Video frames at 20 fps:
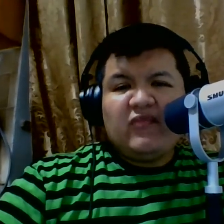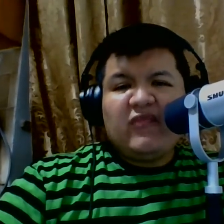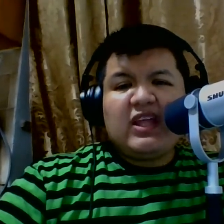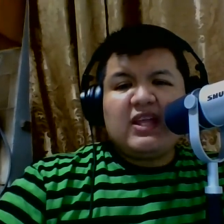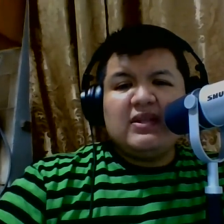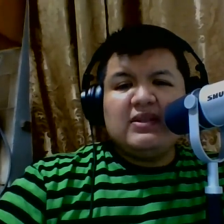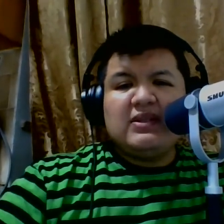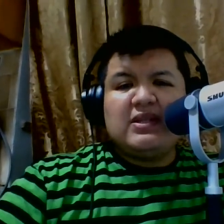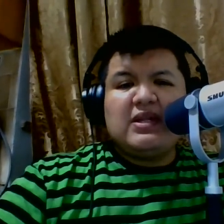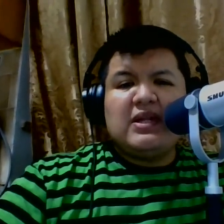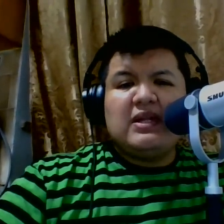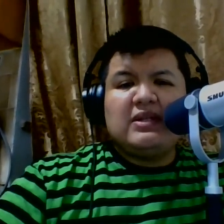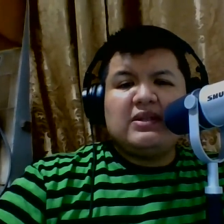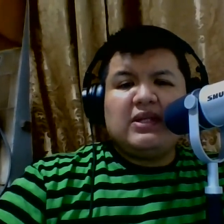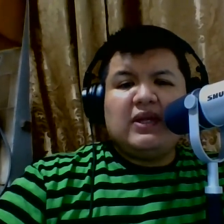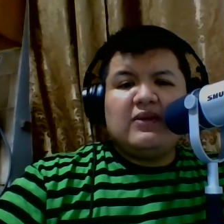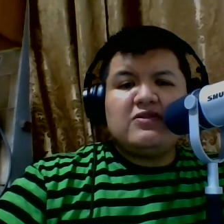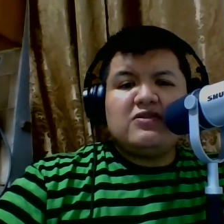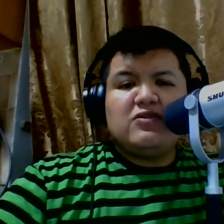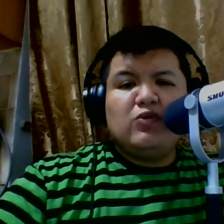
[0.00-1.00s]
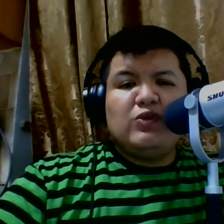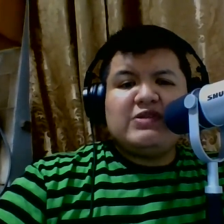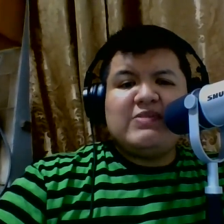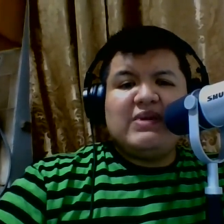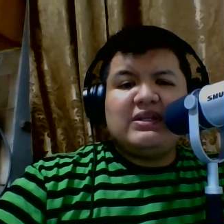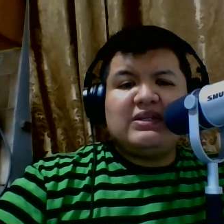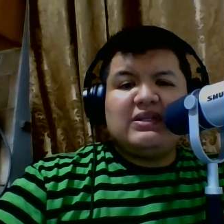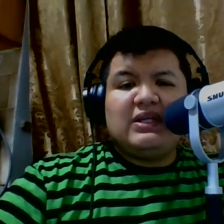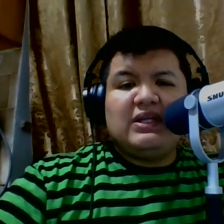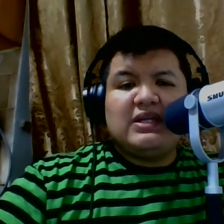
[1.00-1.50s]
Delanteros Luis
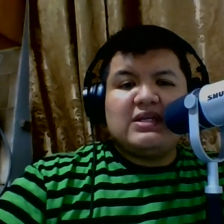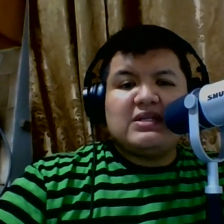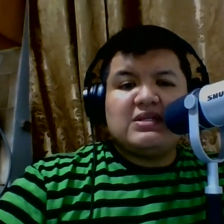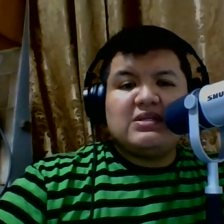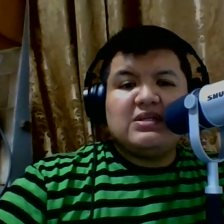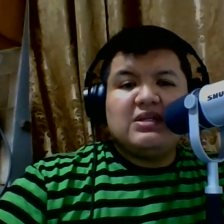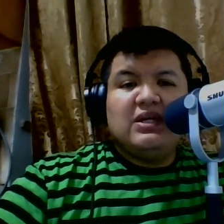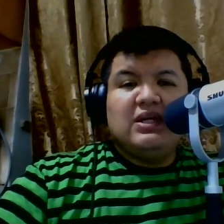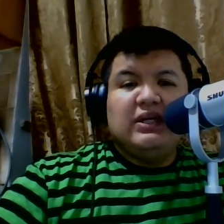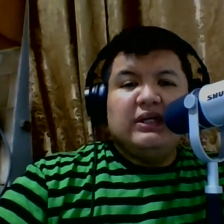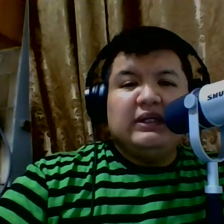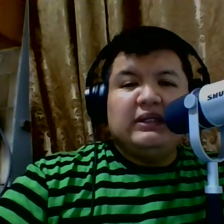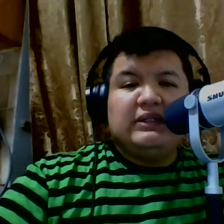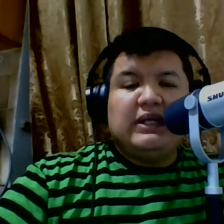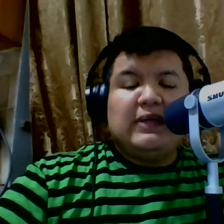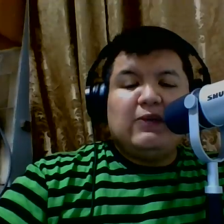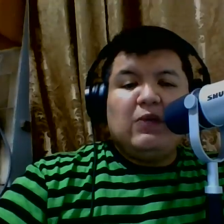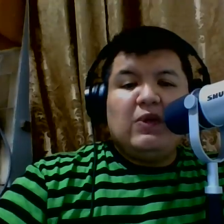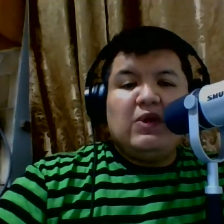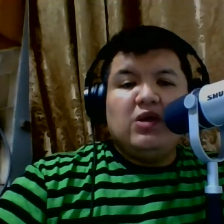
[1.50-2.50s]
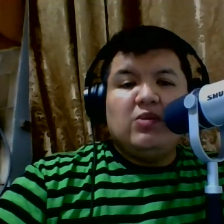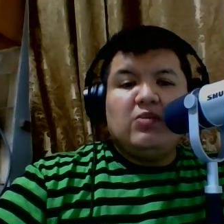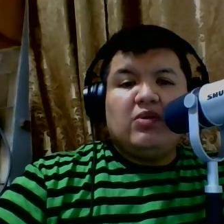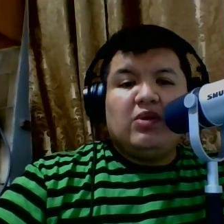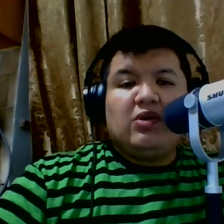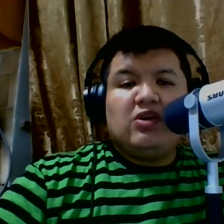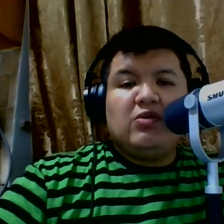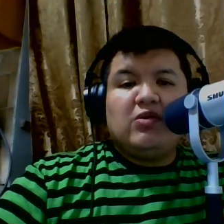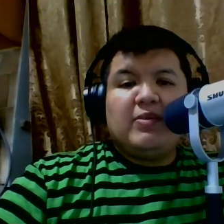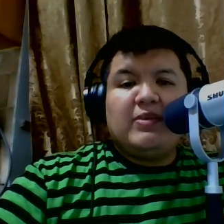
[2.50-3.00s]
Martínez, Darwin Lom,
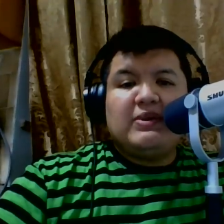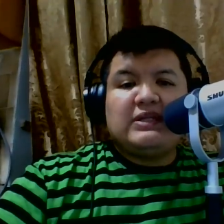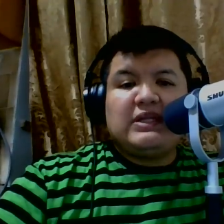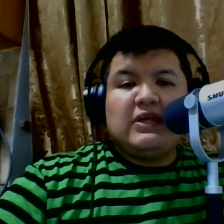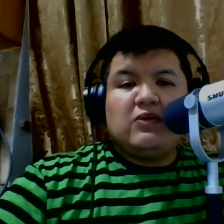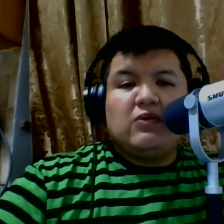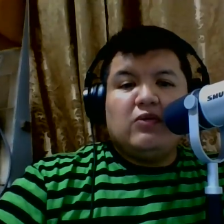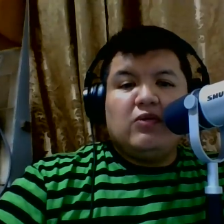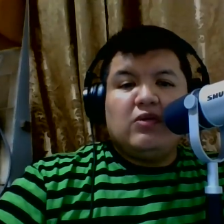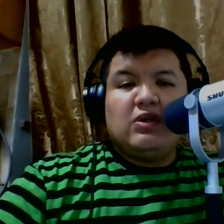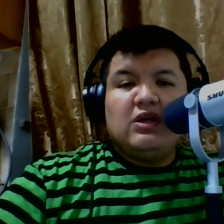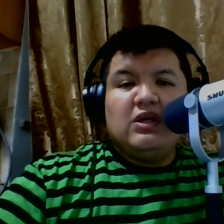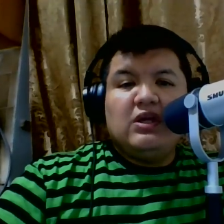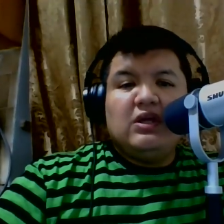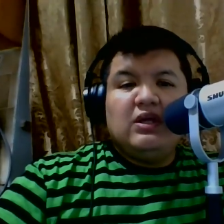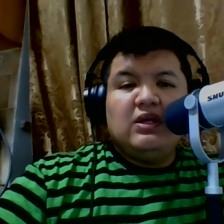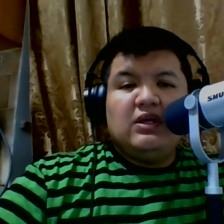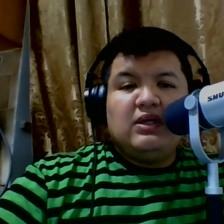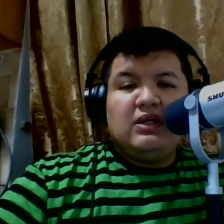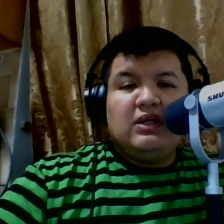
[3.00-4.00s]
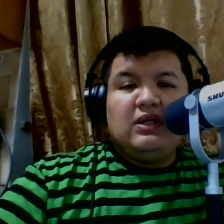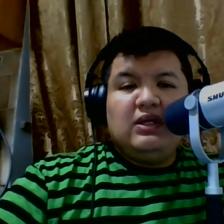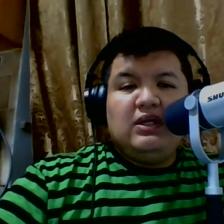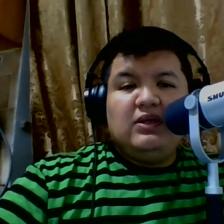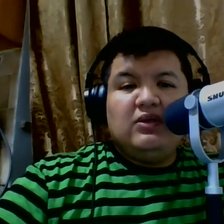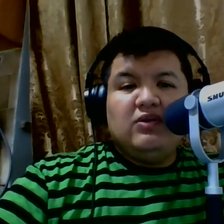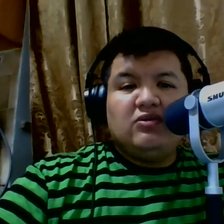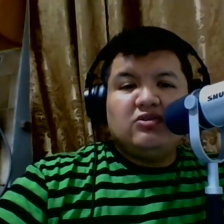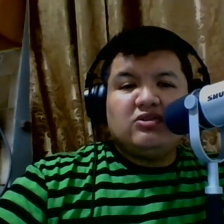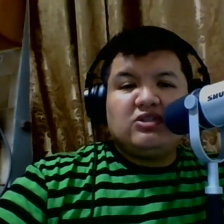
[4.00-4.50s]
Robert Betancourt
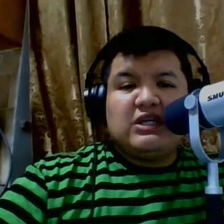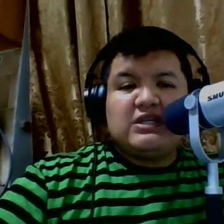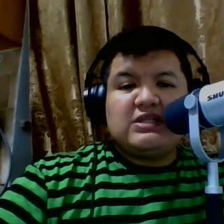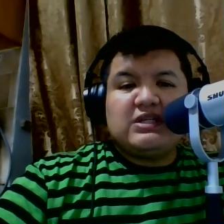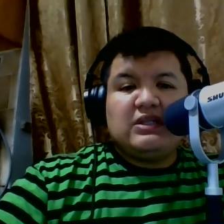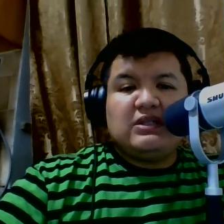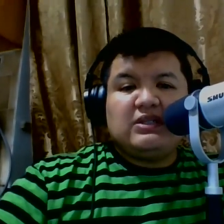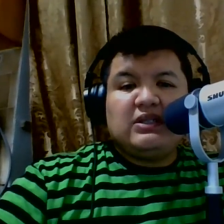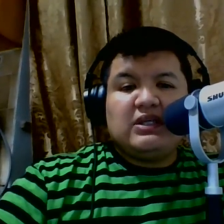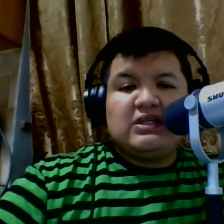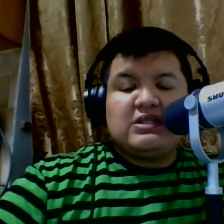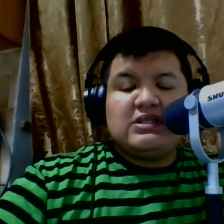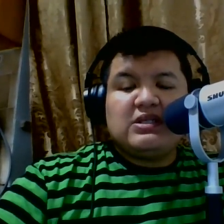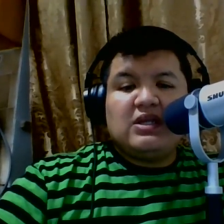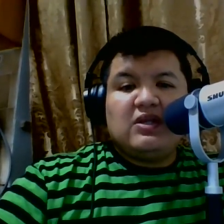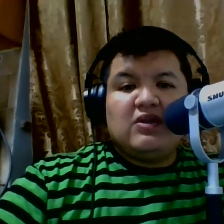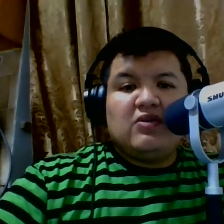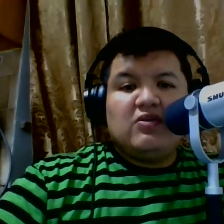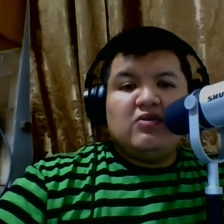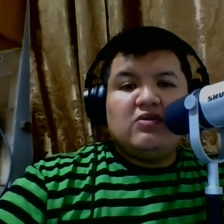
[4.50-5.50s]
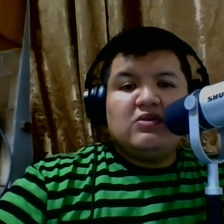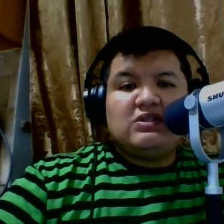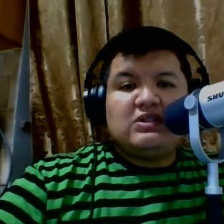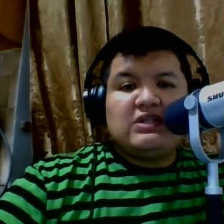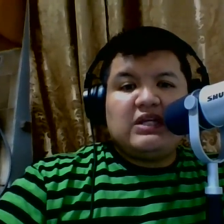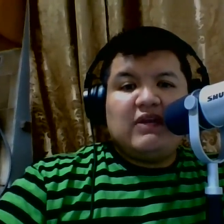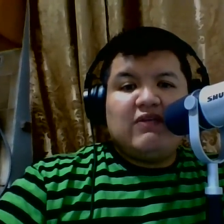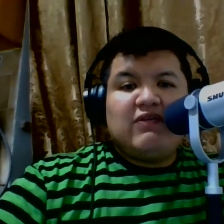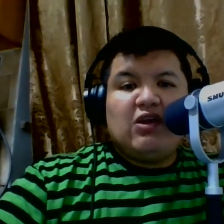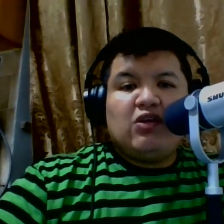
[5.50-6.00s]
y Oscar Santís. No
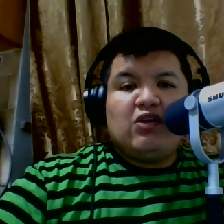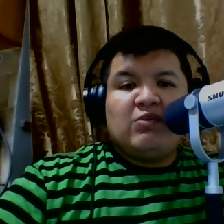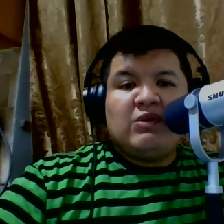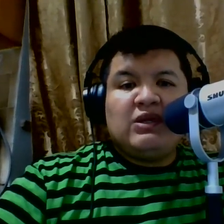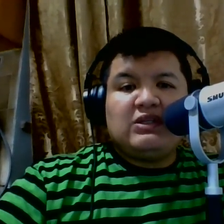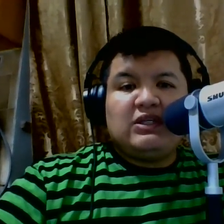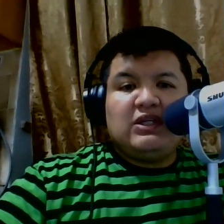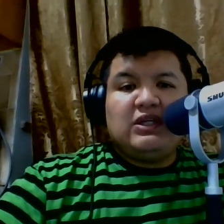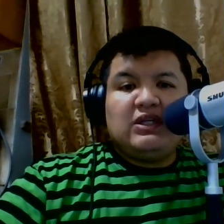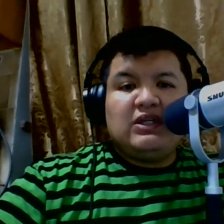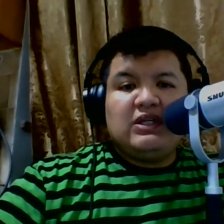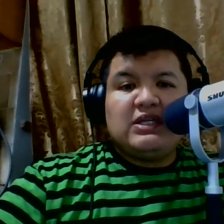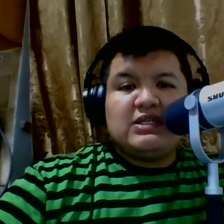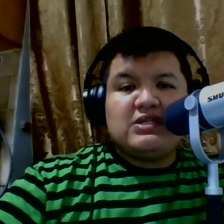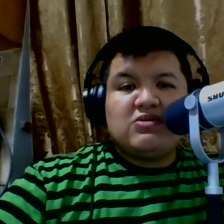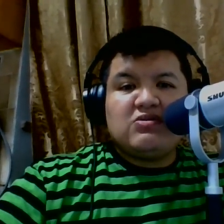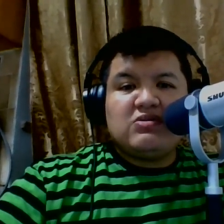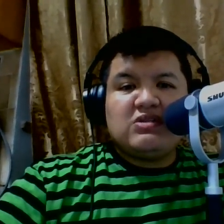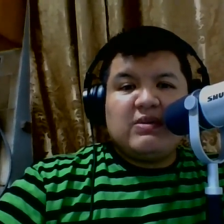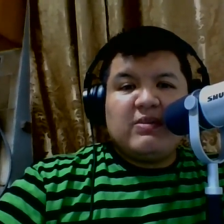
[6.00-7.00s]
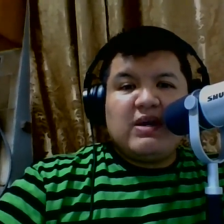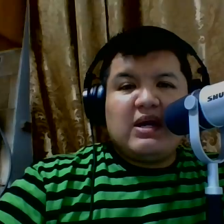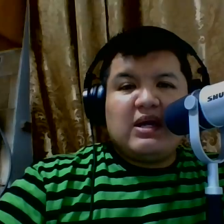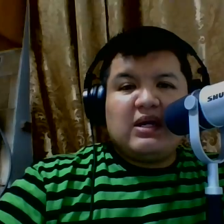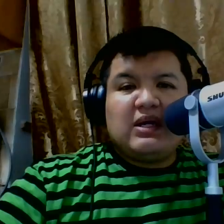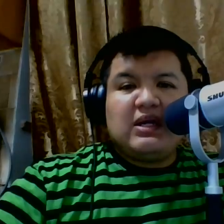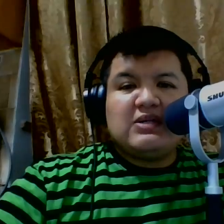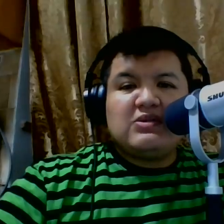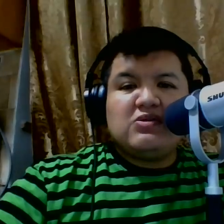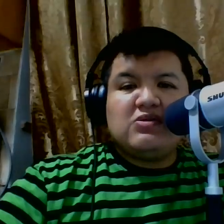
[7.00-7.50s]
está el Flaco Martínez, no está
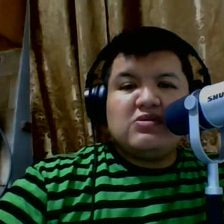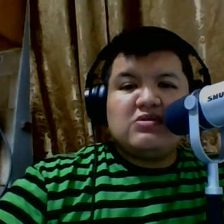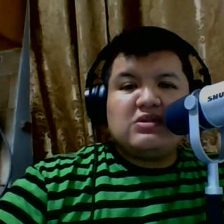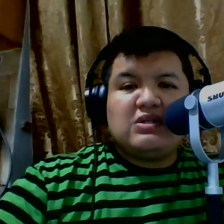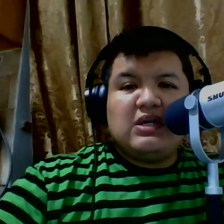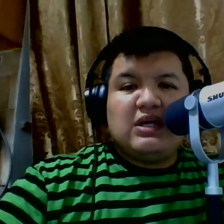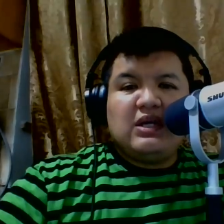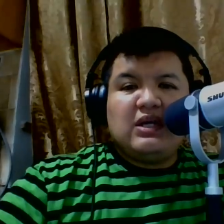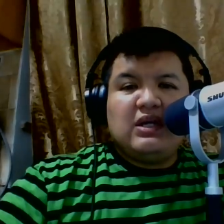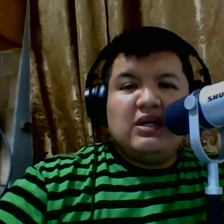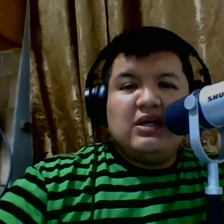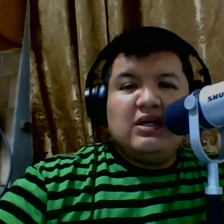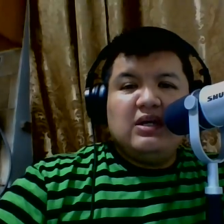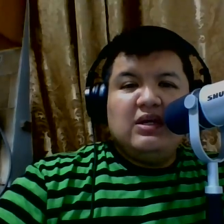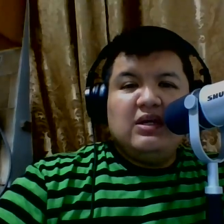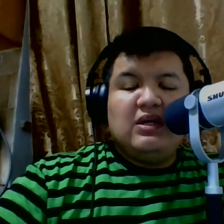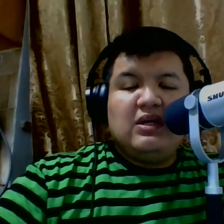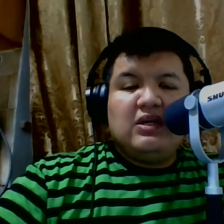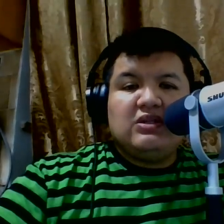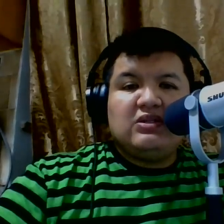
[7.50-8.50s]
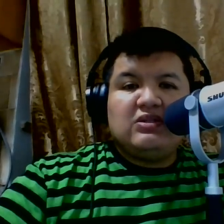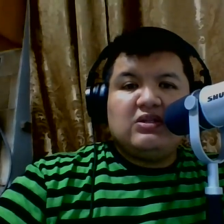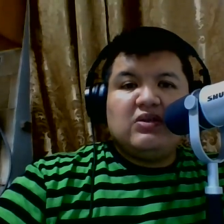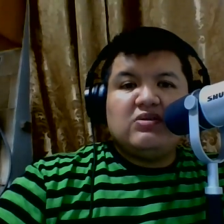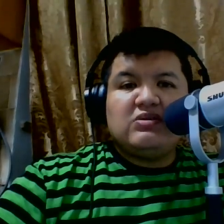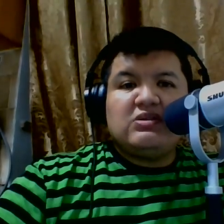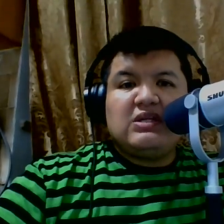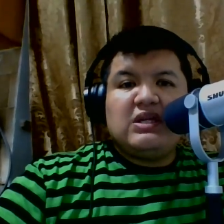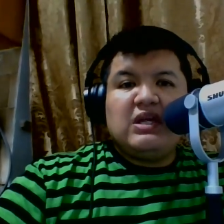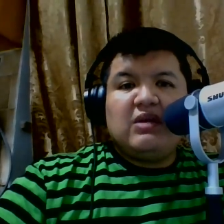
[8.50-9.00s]
Vargas, no está
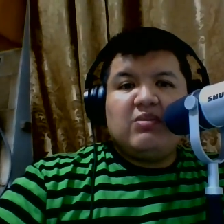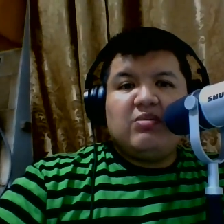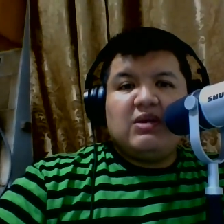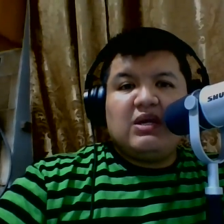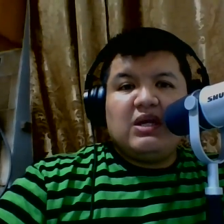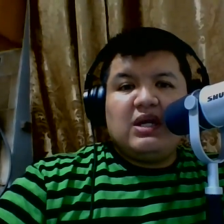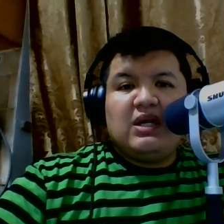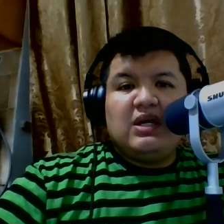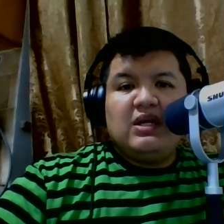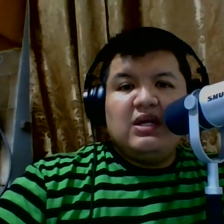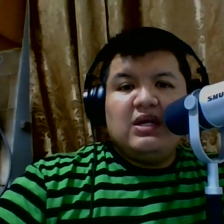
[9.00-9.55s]
Rodrigo Sarabia.